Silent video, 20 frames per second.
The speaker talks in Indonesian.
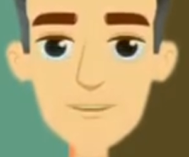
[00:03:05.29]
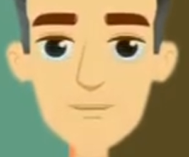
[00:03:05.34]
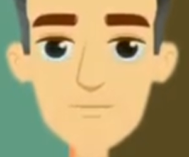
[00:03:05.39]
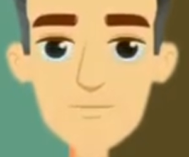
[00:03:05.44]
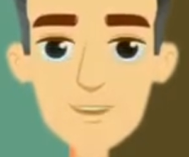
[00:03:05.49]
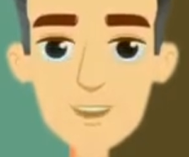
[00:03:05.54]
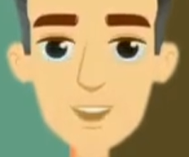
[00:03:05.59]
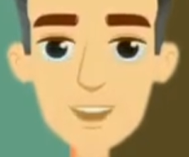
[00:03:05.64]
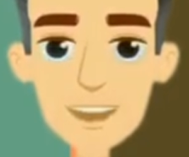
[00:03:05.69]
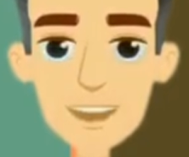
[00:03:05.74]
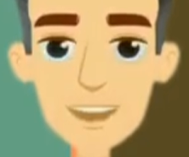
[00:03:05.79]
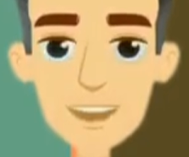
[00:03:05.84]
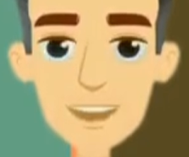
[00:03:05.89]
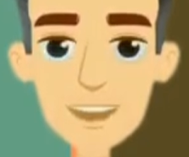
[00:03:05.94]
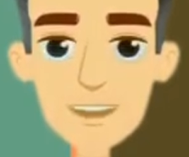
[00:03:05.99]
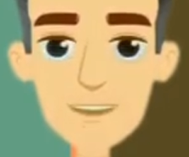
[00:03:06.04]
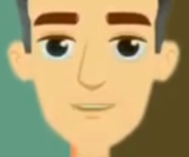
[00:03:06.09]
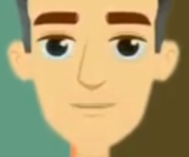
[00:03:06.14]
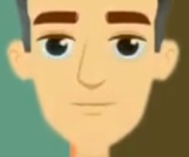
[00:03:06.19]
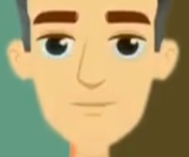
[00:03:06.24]
ini
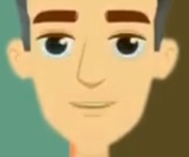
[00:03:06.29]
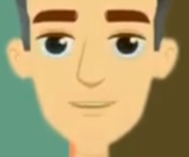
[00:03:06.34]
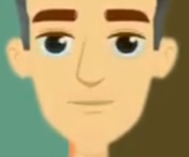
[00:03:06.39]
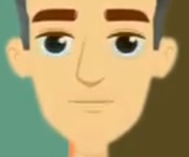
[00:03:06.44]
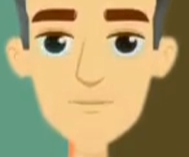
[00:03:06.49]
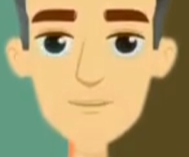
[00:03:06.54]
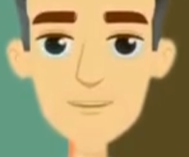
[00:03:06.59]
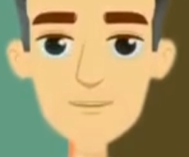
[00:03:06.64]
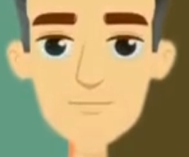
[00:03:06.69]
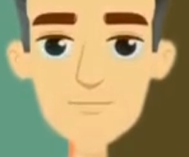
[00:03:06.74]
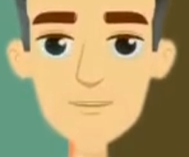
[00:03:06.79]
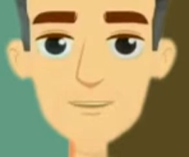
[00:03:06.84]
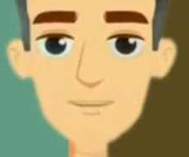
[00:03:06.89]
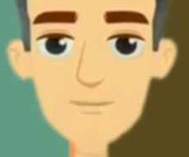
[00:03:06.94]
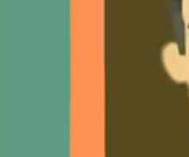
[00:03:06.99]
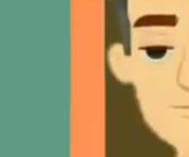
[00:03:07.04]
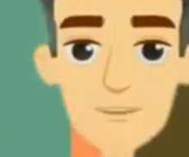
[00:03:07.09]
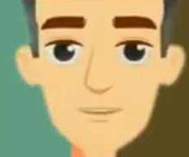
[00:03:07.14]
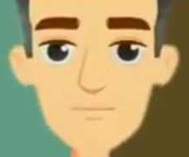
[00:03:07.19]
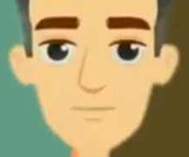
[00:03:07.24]
ada berapa banyak
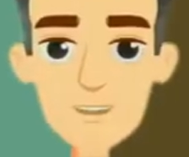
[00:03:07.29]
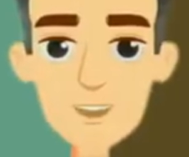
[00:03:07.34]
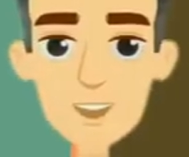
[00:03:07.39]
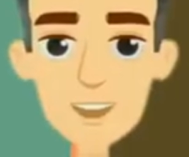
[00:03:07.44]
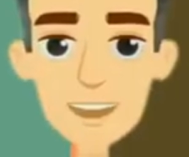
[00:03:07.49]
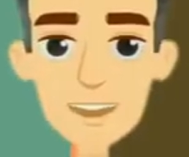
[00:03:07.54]
penghapus